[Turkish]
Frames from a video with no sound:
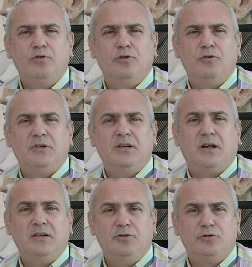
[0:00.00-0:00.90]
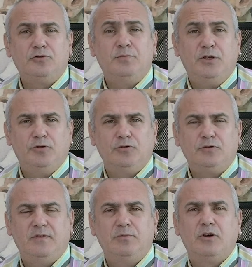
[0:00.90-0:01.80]
bu görüntüleri alıyoruz,
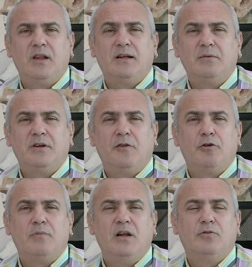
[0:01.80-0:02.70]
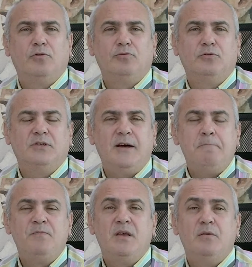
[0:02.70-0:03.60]
biliyoruz ve buralarda bir anormallik olduğunda
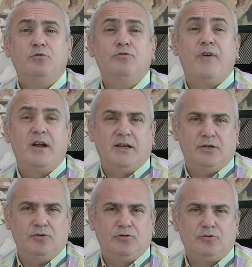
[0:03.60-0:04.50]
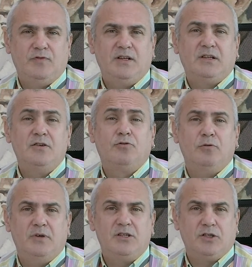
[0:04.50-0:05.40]
bunu fark ediyoruz ve tanı
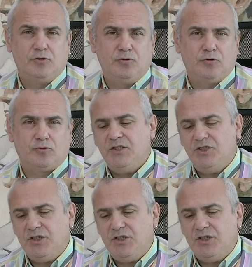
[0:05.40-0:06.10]
koymaya çalışıyoruz.